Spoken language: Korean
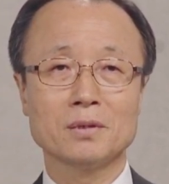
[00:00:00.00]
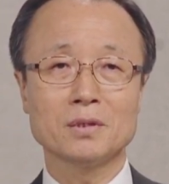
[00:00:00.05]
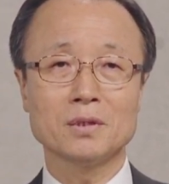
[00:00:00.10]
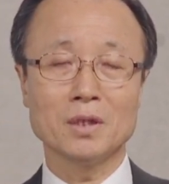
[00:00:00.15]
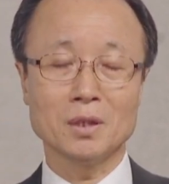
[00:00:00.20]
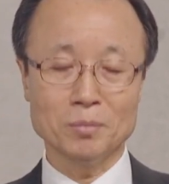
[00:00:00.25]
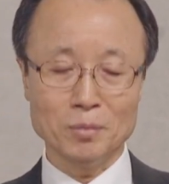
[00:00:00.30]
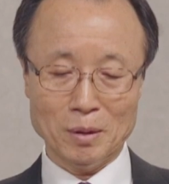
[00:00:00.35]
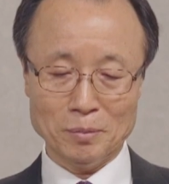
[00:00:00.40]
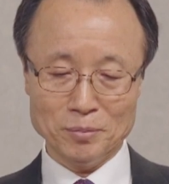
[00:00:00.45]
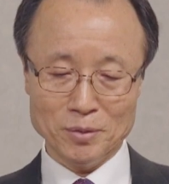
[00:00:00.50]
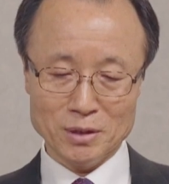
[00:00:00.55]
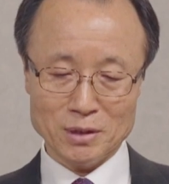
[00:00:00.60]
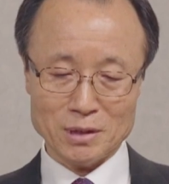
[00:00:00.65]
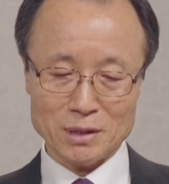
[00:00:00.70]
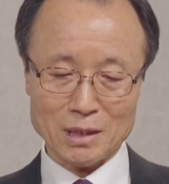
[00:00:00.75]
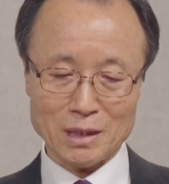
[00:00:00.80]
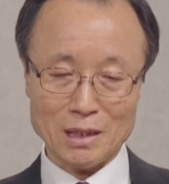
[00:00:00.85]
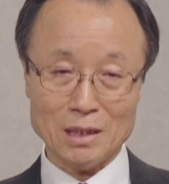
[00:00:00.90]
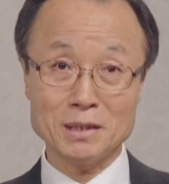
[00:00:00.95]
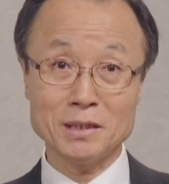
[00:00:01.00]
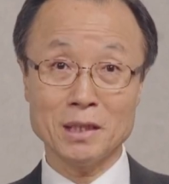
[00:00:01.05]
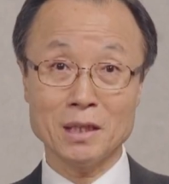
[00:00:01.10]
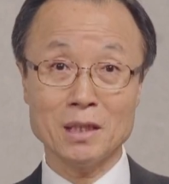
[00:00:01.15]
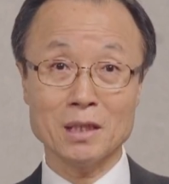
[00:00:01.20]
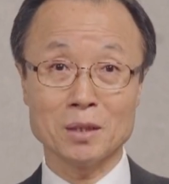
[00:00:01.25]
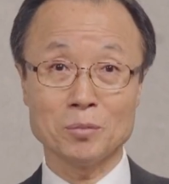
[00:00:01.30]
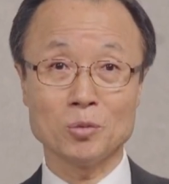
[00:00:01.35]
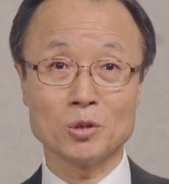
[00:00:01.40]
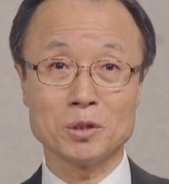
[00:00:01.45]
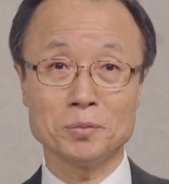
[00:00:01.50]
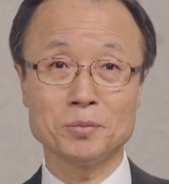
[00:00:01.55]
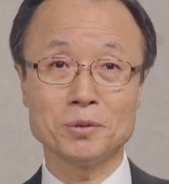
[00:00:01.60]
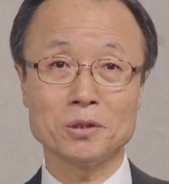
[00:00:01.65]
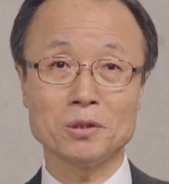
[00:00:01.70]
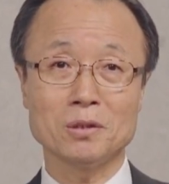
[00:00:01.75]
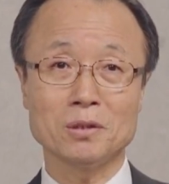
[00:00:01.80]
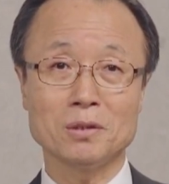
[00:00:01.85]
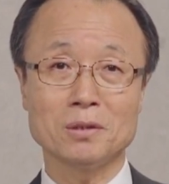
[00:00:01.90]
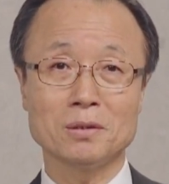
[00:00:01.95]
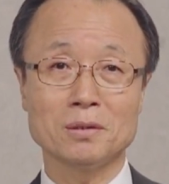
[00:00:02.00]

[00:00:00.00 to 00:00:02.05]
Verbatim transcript: 여러분 한번 잘 생각해 보십시오.